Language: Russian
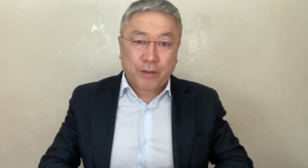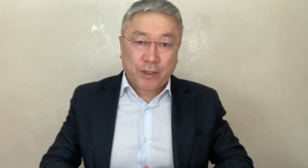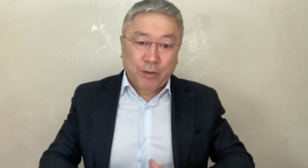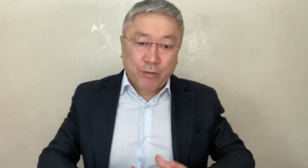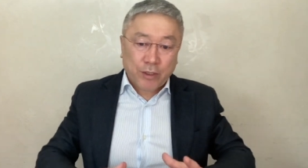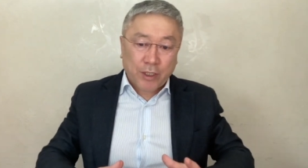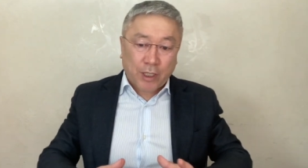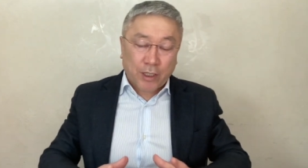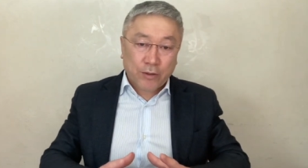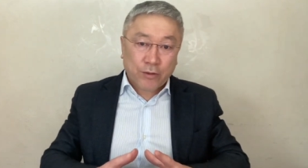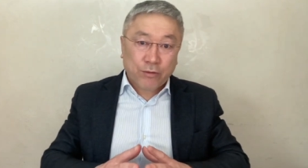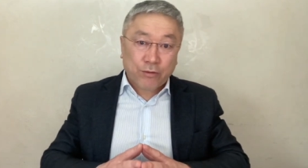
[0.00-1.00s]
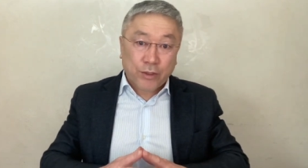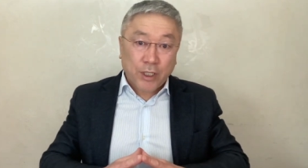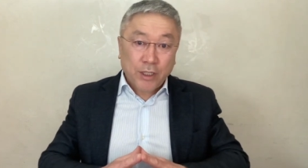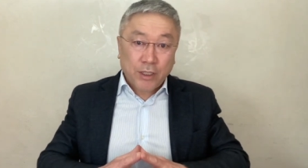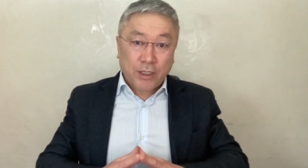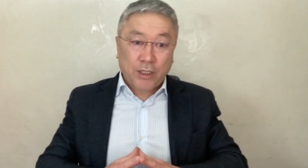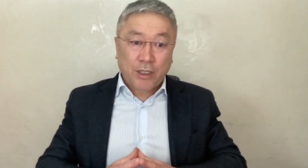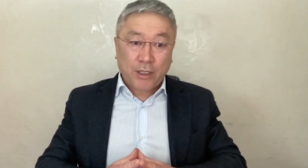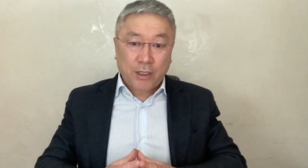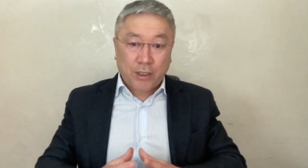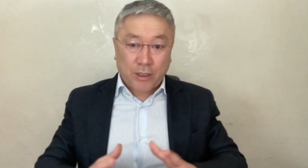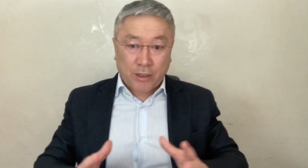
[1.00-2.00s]
Потому что студент
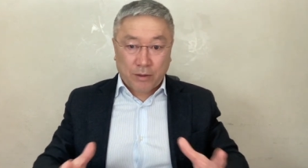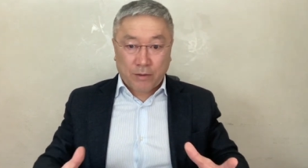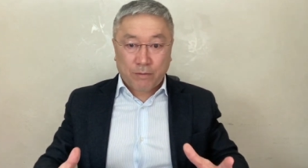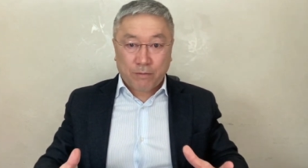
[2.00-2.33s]
э,